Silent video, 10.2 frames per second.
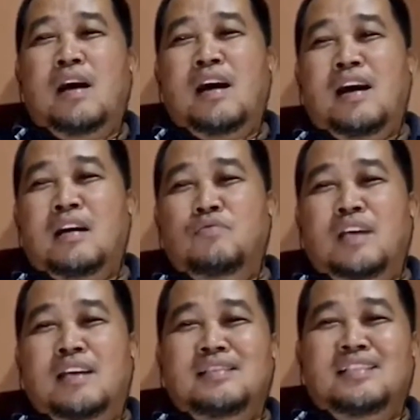klu
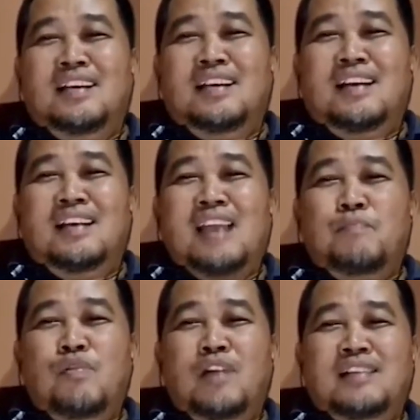tadi kira-kira
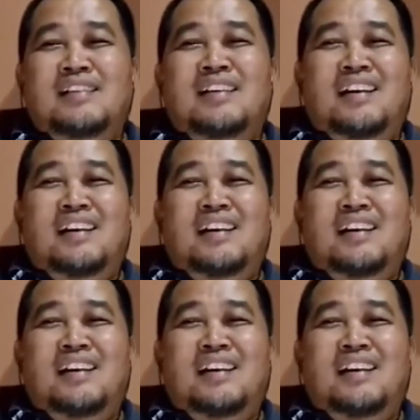nyambung ada enggak